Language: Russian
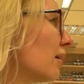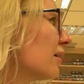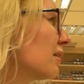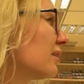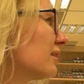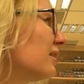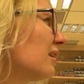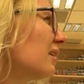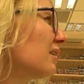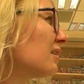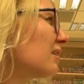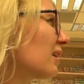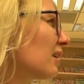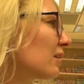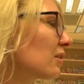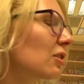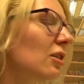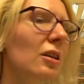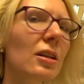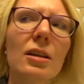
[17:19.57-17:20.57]
И здесь
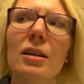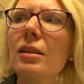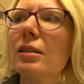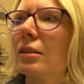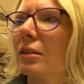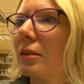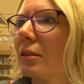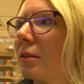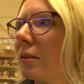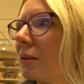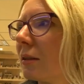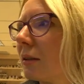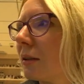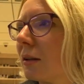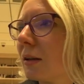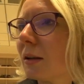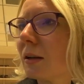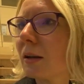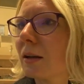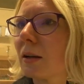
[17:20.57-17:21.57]
также есть
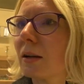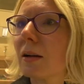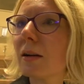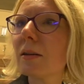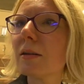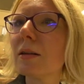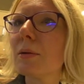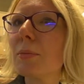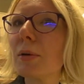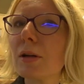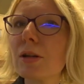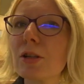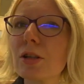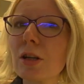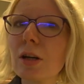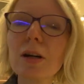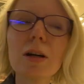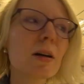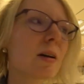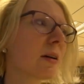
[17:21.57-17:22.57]

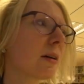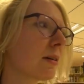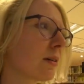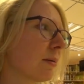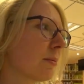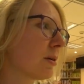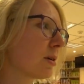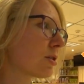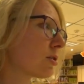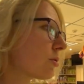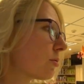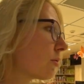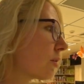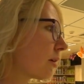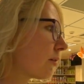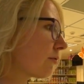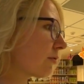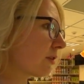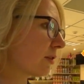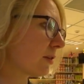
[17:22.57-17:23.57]
небольшая, небольшой
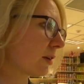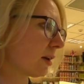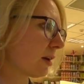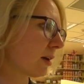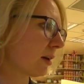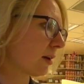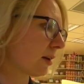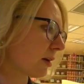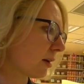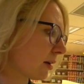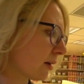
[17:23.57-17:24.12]
кафетерий.